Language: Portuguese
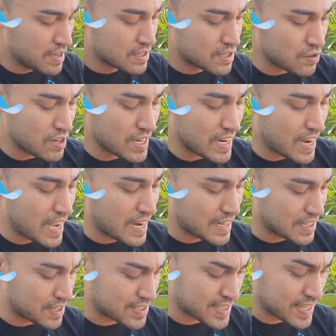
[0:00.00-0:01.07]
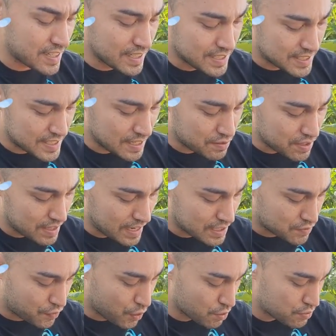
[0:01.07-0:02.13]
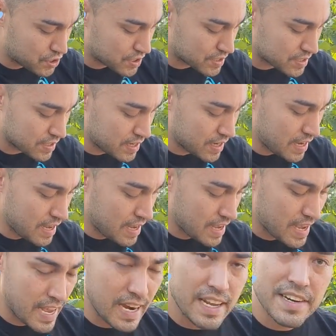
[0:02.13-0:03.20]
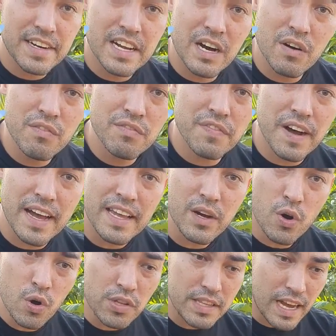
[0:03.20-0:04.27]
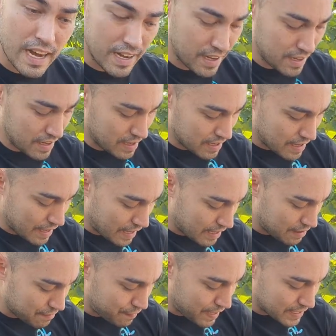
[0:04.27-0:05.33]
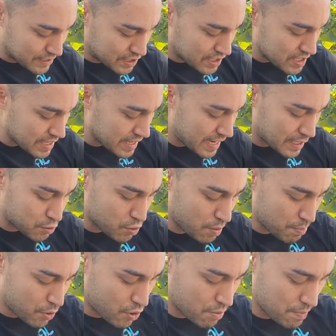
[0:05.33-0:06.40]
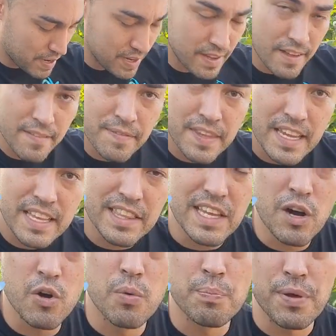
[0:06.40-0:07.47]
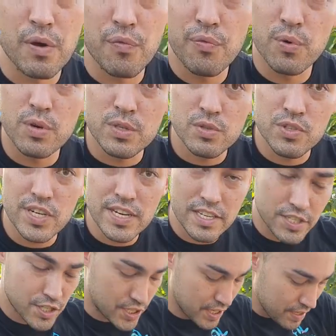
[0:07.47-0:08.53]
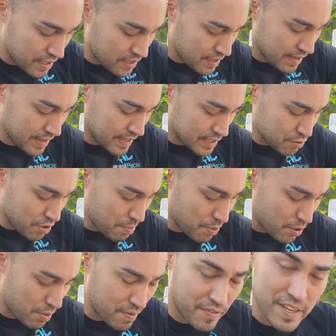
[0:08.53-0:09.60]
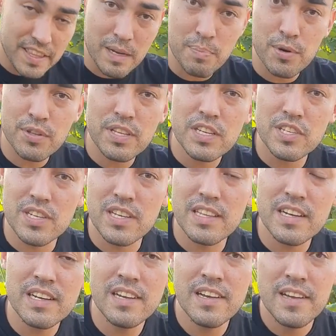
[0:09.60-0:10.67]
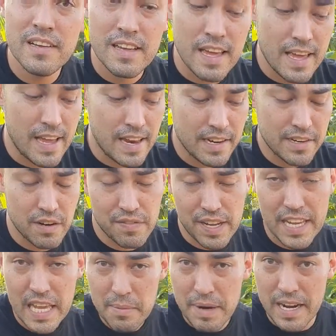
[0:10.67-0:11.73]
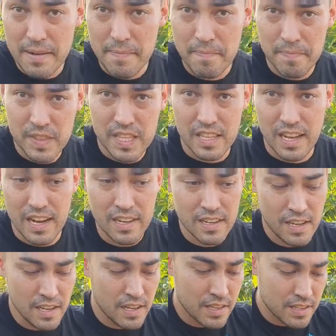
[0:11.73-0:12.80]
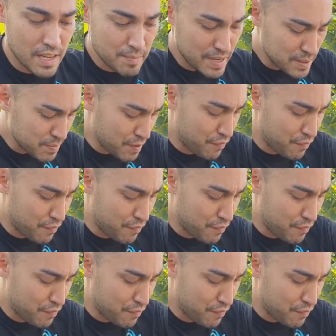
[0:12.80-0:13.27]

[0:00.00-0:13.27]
se eu ligar ela em, 100, em 110 volts, ela não vai rodar. Ela vai desligar sua bomba, interromper o fluxo de energia e sua bomba vai estar tá protegida, ela não vai queimar, tá? Da mesma